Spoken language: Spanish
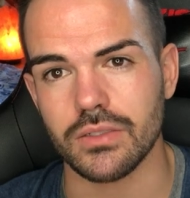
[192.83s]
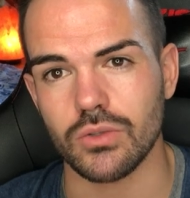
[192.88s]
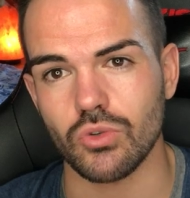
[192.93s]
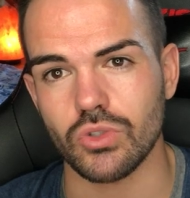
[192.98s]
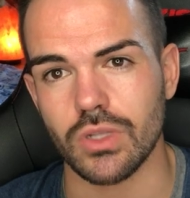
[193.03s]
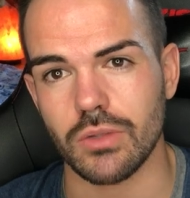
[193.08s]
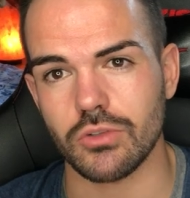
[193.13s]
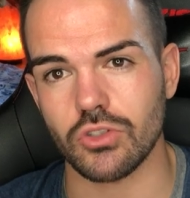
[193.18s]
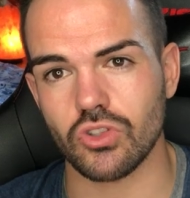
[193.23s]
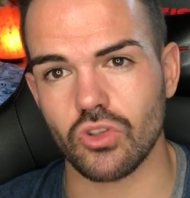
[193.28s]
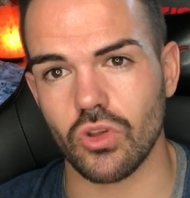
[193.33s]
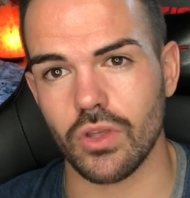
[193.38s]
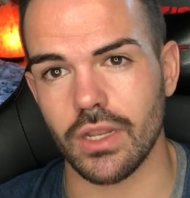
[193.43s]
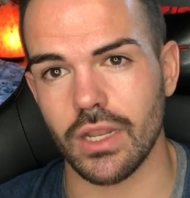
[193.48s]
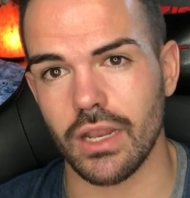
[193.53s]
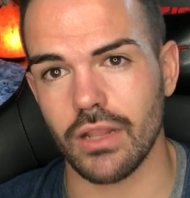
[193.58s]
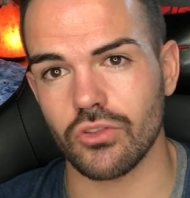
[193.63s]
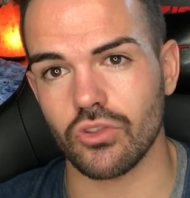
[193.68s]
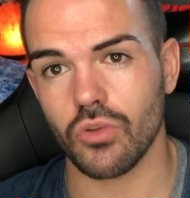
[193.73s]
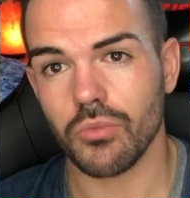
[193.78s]
según se ha visto en
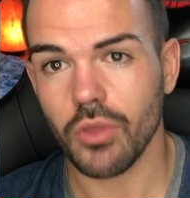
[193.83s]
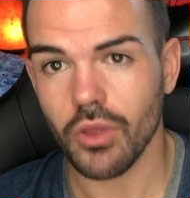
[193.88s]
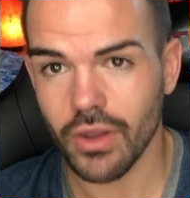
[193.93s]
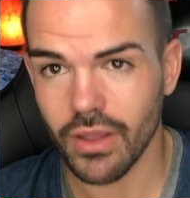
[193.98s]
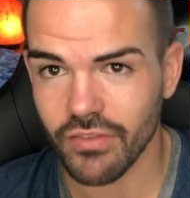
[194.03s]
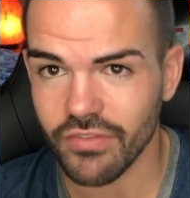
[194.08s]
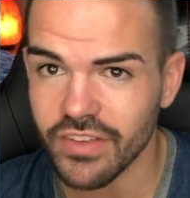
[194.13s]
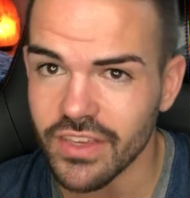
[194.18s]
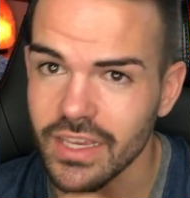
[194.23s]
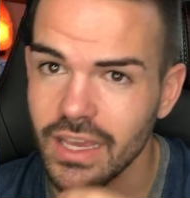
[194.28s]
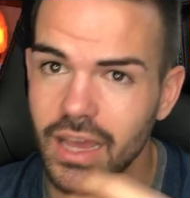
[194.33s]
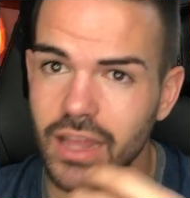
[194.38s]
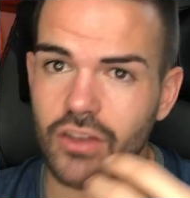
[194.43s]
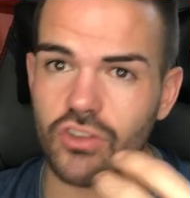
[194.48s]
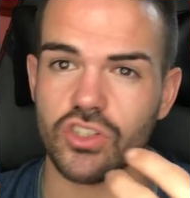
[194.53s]
electromiografía,